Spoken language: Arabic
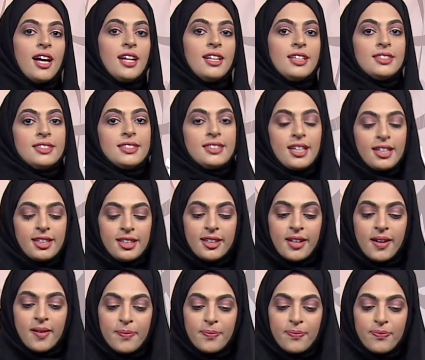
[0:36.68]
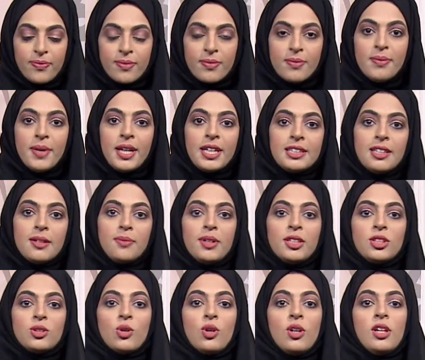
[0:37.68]
الإنسانية مكتبة
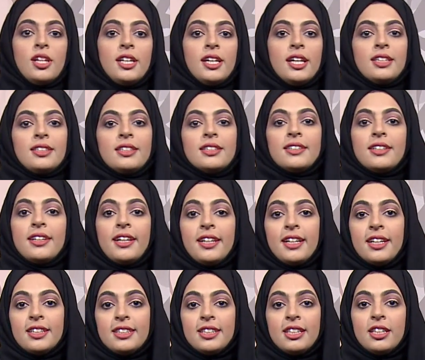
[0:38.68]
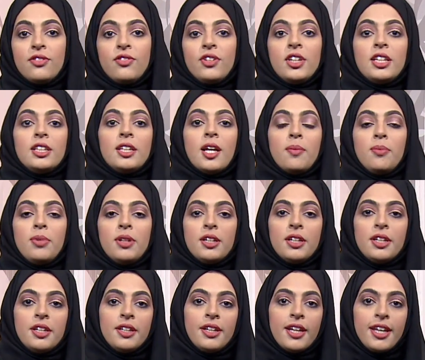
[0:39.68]
كلية ترينيتي في
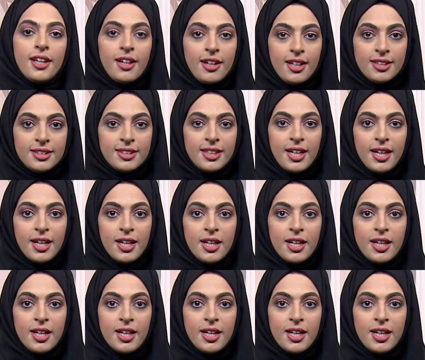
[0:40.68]
دبلن إيرلندا